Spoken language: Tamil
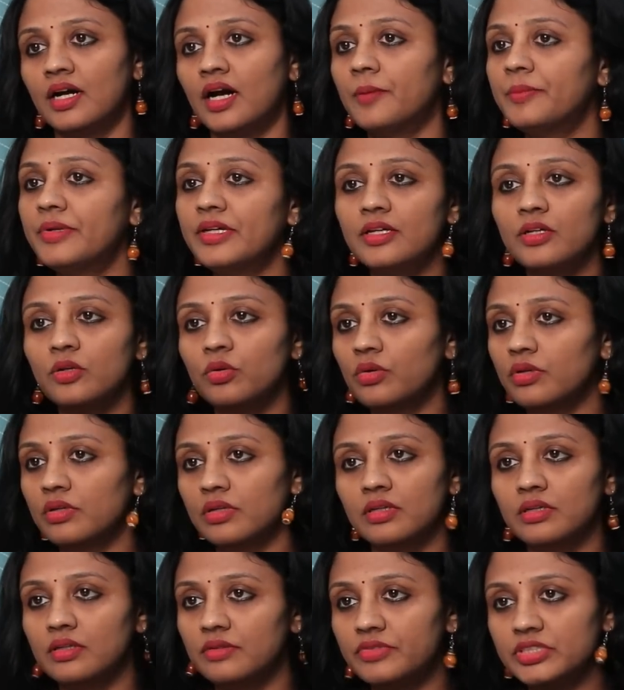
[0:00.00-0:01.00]
அப்படிங்கிற ஒரு
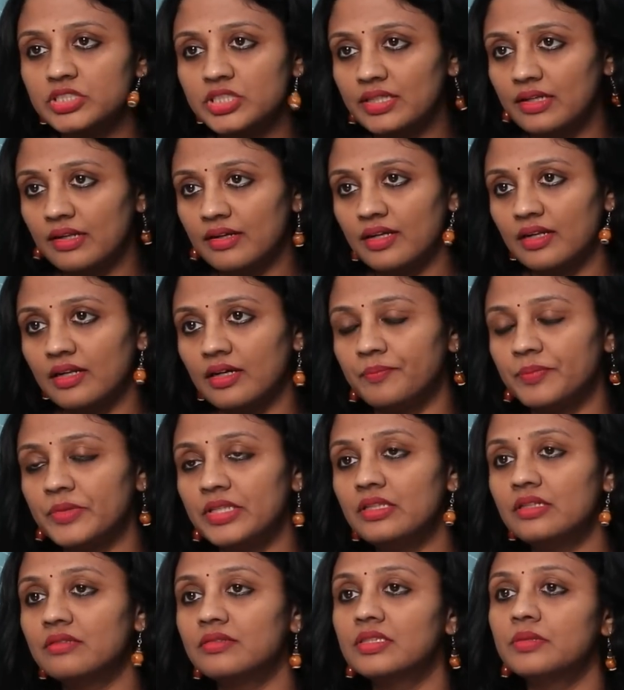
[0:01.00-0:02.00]
விஷயம் இருக்கலாம்
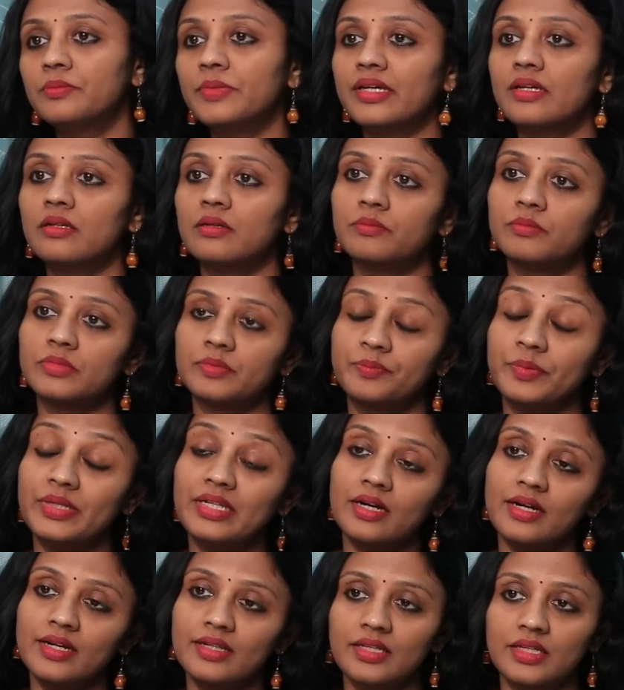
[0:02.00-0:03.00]
இதுக்கு வந்து மே
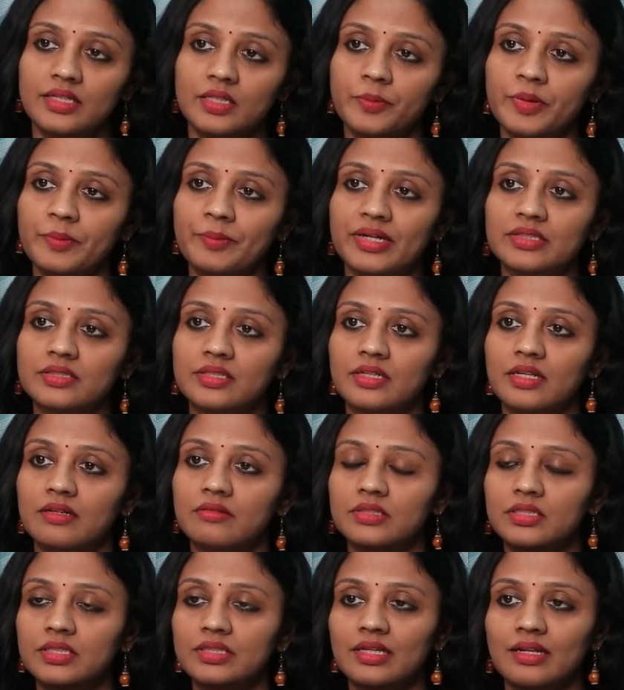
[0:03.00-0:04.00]
பின்னாடி நீங்கள் இதை போய் பார்த்தீங்கன்னா
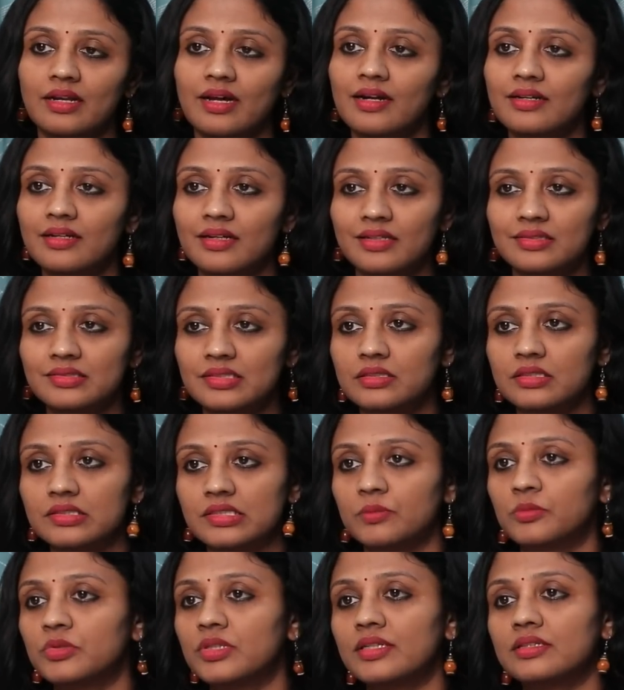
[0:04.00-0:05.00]
வந்து இந்த ரேட் ரேஸ் இந்த
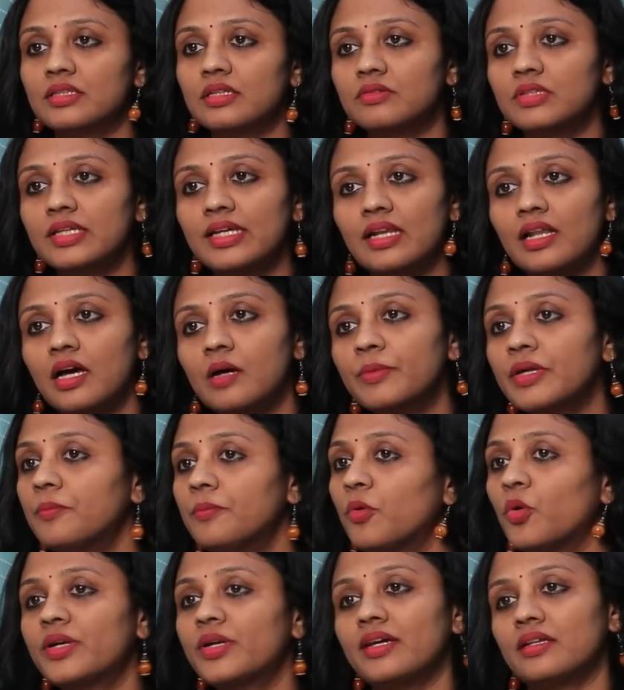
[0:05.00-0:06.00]
சமுதாயத்தில் வந்து எல்லாமே
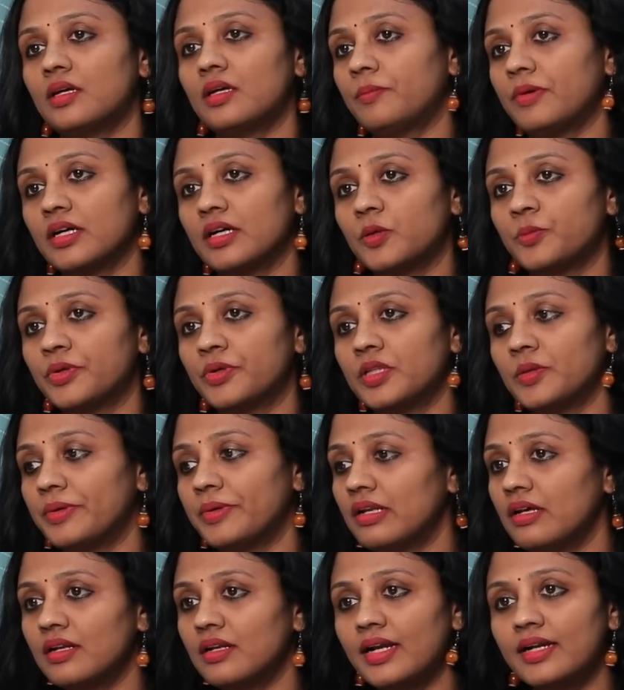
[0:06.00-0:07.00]
போட்டியாக தான் பார்க்கப்படுது
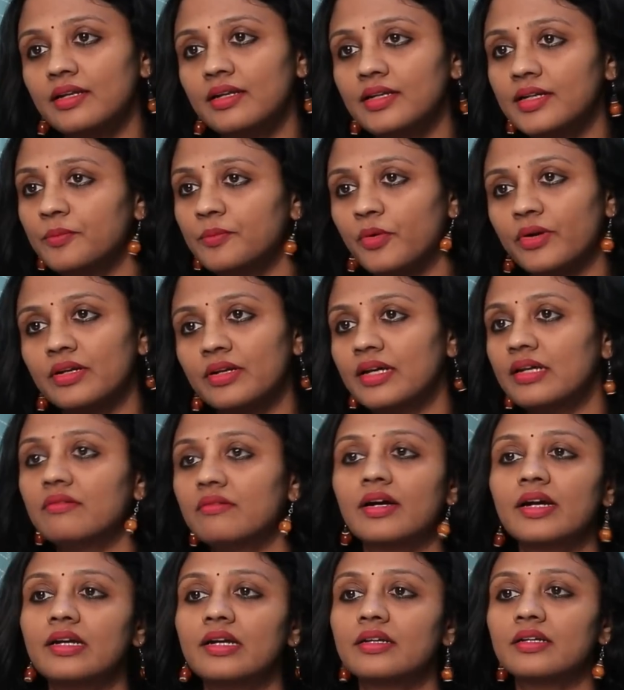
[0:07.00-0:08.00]
இப்போ எல்லாரும் நைன்டி நைன் பாயிண்ட் நைன்
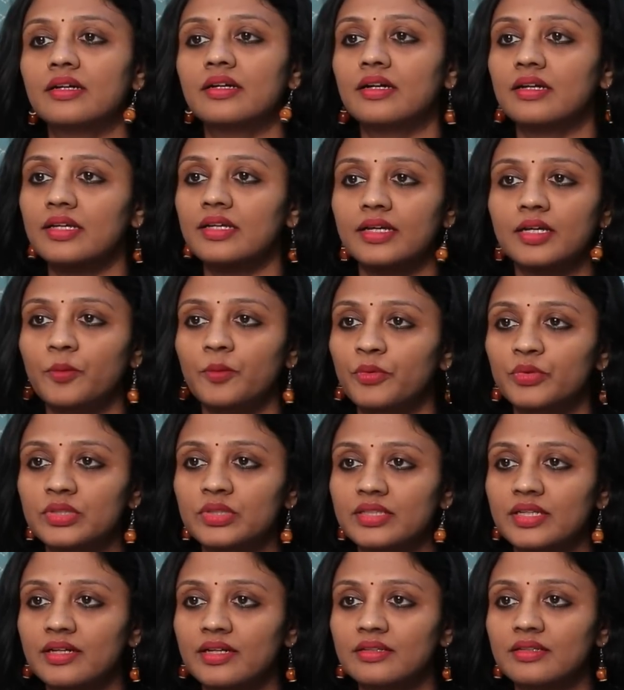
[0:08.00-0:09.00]
வாங்கிட்டு இருக்காங்கன்னா எங்கே
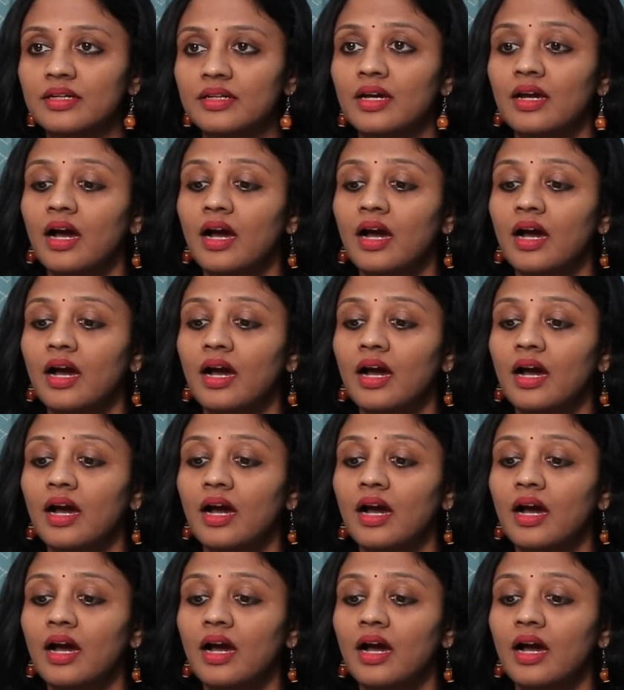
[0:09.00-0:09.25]
போதும் தெரியாது